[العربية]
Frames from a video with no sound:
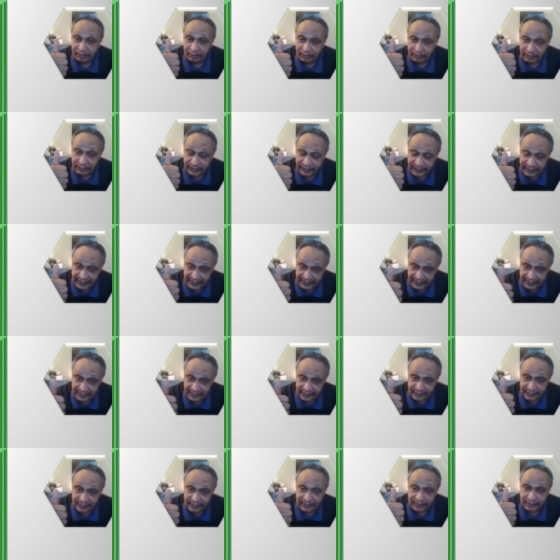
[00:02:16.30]

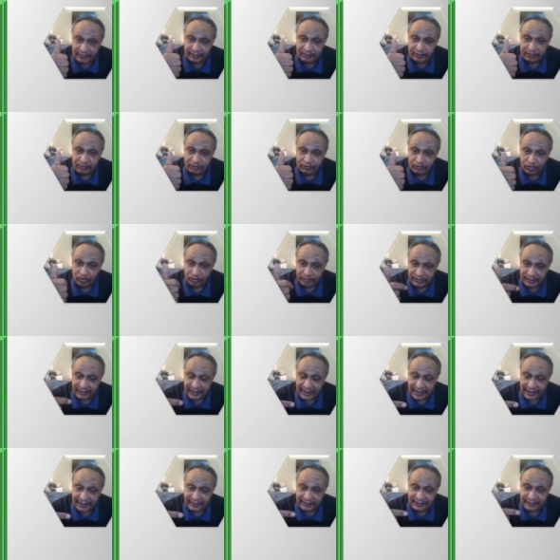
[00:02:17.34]
جيد
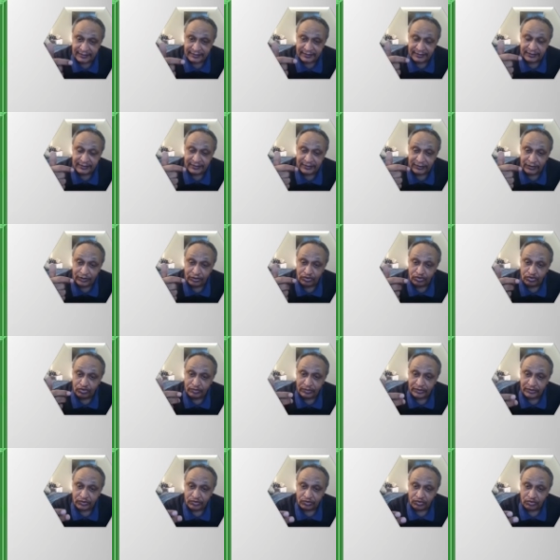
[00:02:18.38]
ممتاز عنده
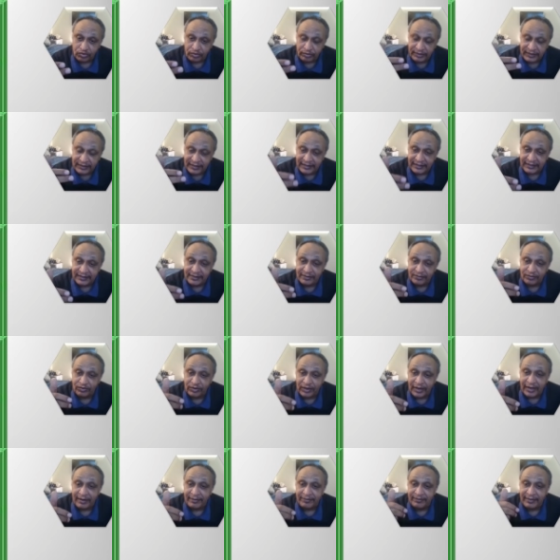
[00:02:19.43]
مشروع بيقدمه
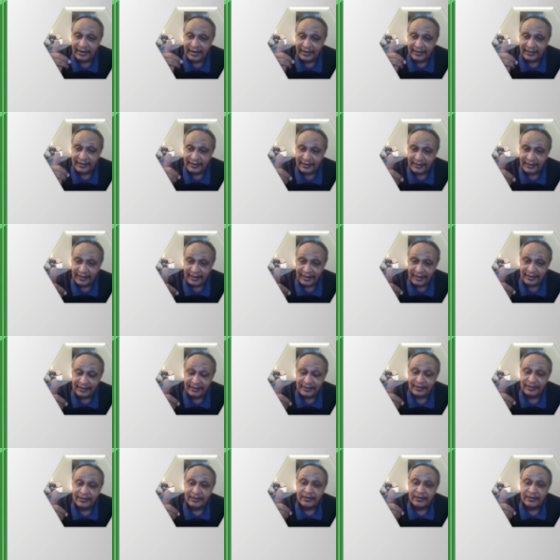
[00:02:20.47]
الآن مع الهلال